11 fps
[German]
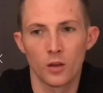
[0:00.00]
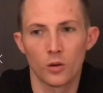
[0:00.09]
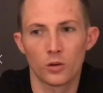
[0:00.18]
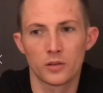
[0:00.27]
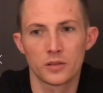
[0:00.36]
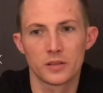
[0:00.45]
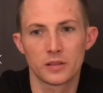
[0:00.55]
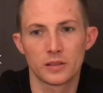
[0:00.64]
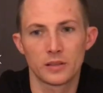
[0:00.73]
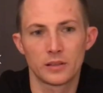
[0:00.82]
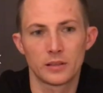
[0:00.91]
Und
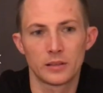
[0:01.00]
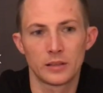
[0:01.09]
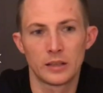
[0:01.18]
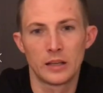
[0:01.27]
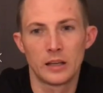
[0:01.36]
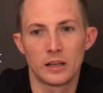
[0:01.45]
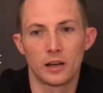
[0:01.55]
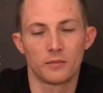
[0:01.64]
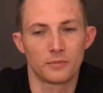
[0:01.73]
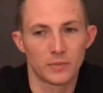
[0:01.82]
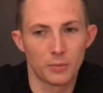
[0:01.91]
äh,
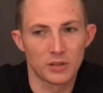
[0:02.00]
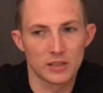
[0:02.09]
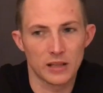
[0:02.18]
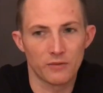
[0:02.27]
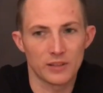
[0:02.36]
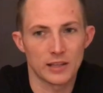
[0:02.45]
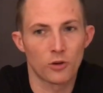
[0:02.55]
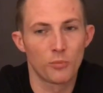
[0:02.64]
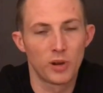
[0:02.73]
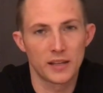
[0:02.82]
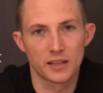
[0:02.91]
ja, habe ich das Wasser
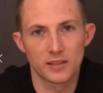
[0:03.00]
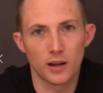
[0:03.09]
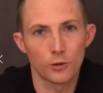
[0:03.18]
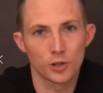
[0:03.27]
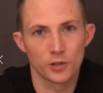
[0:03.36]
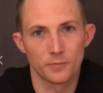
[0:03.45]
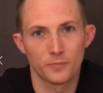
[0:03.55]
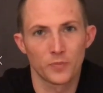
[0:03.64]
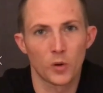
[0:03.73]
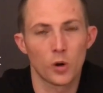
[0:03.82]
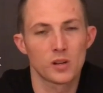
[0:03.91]
komplett getauscht,
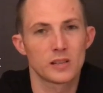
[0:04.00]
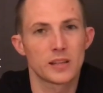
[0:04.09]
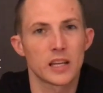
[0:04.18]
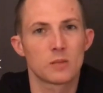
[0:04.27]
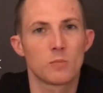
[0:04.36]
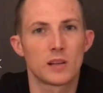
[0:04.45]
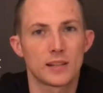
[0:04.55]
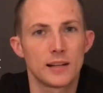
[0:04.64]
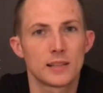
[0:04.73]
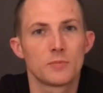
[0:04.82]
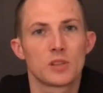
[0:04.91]
heute das erste Mal
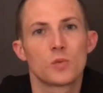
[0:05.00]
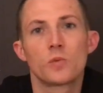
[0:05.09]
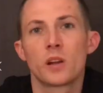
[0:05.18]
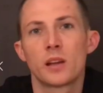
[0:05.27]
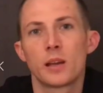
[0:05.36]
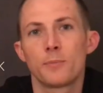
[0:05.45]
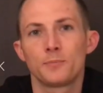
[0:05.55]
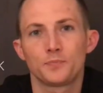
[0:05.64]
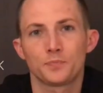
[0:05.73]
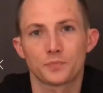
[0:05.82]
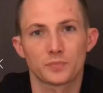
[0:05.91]
Salz mit zugegeben
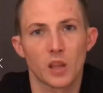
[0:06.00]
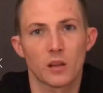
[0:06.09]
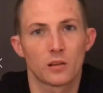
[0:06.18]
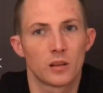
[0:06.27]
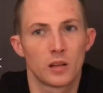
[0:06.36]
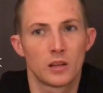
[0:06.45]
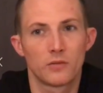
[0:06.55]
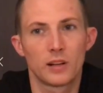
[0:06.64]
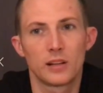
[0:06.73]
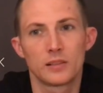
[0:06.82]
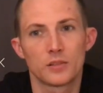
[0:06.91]

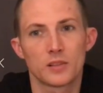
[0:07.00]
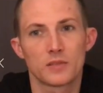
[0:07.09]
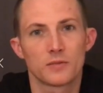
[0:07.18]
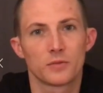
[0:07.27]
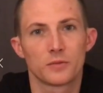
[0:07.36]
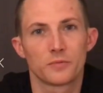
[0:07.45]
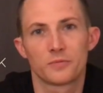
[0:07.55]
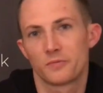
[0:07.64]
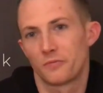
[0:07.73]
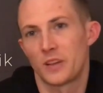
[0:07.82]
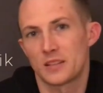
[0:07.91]
weil sonst
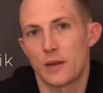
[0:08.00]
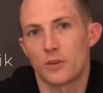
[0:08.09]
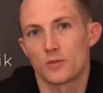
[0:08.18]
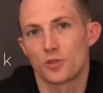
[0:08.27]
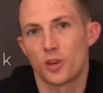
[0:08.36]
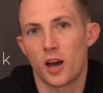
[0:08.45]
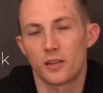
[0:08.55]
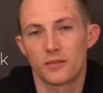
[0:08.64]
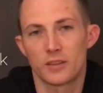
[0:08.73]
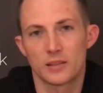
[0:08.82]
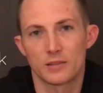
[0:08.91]
wäre es einfach zu schade
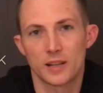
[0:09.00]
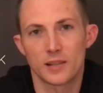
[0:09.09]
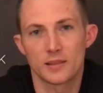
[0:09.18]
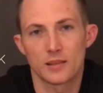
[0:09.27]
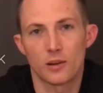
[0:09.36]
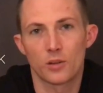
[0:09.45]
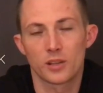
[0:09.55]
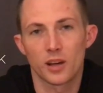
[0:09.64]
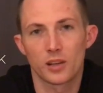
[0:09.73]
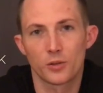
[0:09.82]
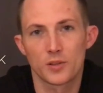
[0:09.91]
gewesen. Salz ist ja auch nicht
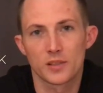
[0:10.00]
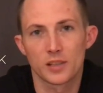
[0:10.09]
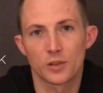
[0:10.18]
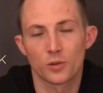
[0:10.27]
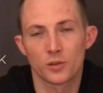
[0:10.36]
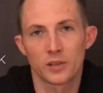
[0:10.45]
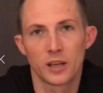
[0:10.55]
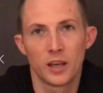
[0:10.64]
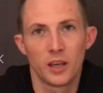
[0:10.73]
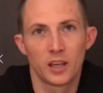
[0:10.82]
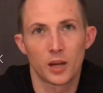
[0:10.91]
gerade günstig und
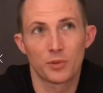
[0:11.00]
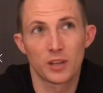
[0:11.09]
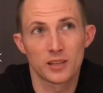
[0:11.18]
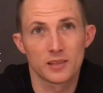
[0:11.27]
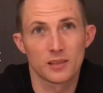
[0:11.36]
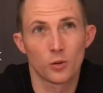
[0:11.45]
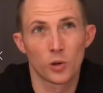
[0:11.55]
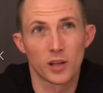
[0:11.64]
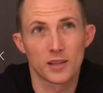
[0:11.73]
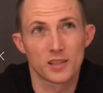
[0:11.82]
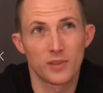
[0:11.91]
ich habe da jetzt
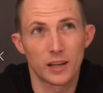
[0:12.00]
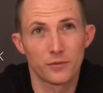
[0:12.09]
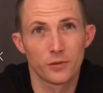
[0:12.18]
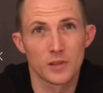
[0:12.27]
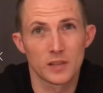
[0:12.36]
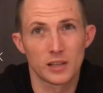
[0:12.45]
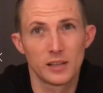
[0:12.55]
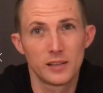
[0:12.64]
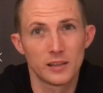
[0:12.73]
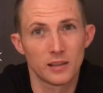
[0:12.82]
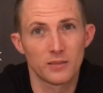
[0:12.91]
142
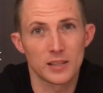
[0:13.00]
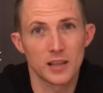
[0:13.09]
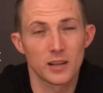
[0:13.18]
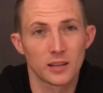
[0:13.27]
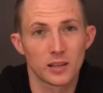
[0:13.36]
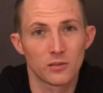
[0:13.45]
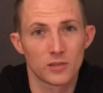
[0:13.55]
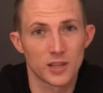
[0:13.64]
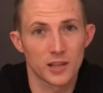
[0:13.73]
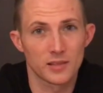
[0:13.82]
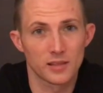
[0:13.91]
Liter Wasser drin und
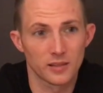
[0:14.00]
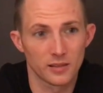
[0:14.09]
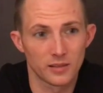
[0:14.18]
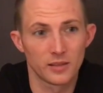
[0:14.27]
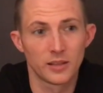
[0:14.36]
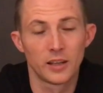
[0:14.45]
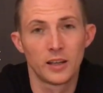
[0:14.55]
60, äh,